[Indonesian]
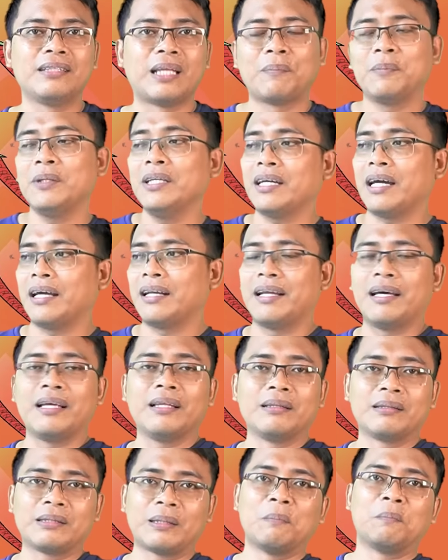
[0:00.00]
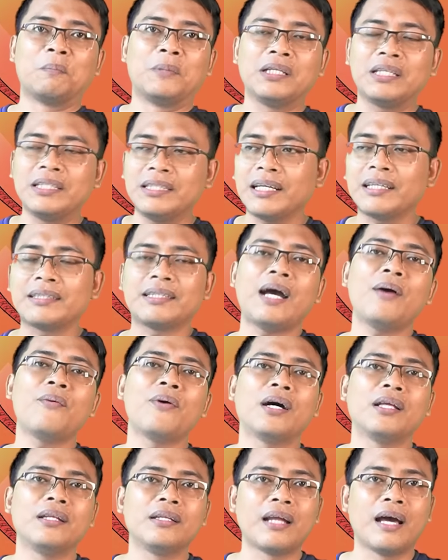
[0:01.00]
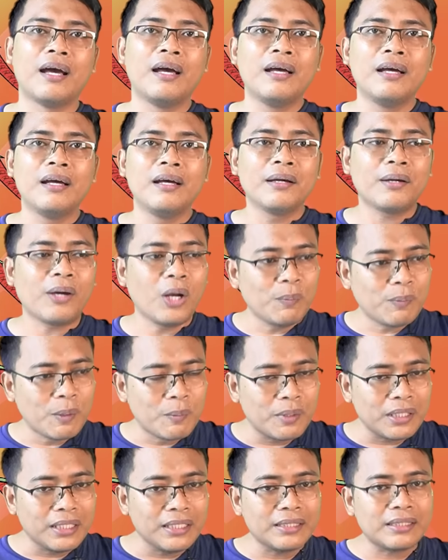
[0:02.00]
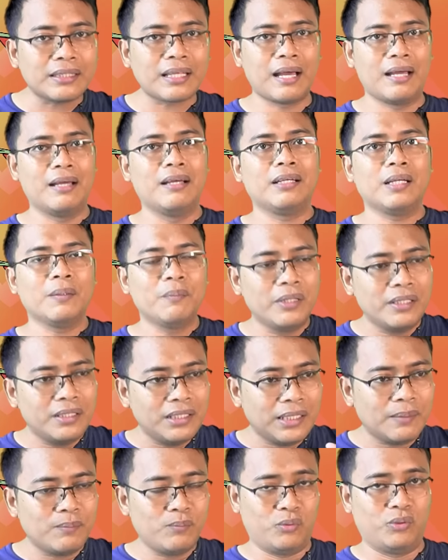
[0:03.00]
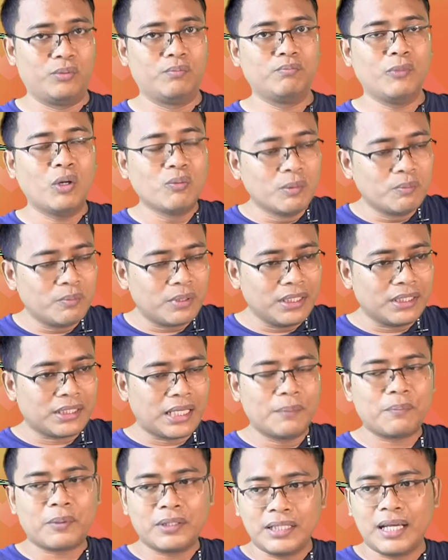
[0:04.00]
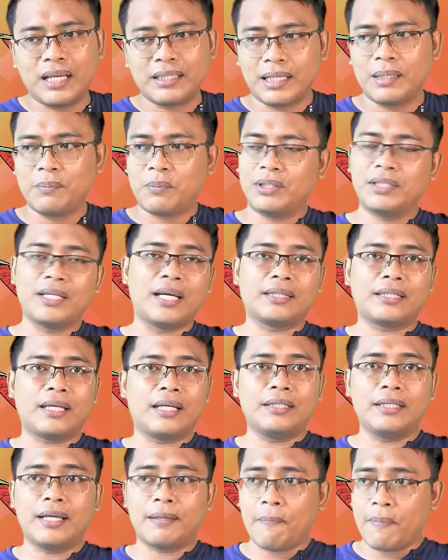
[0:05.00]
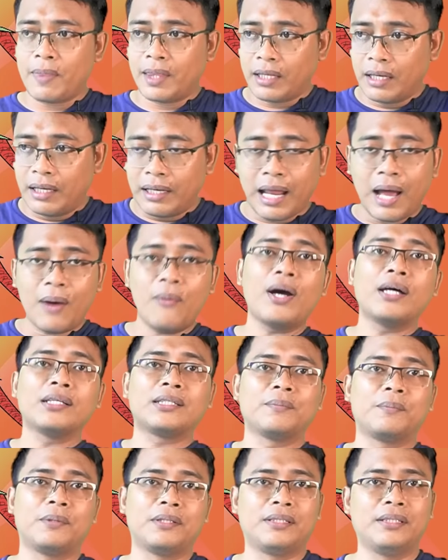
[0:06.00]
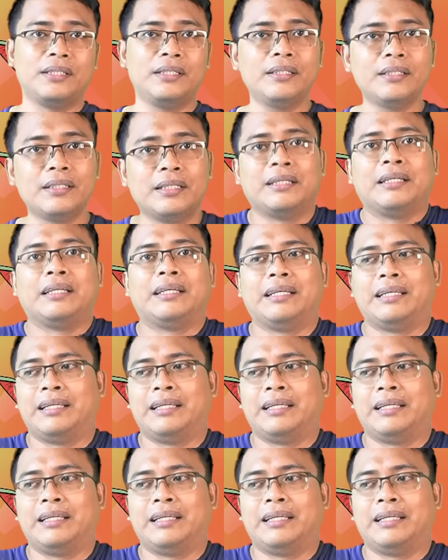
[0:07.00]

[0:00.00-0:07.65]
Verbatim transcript: tapi ya karena teman kita ketawa nah kalau pemerintah Kemendikbud mau memberikan pernyataan-pernyataan yang ngelawak seperti ini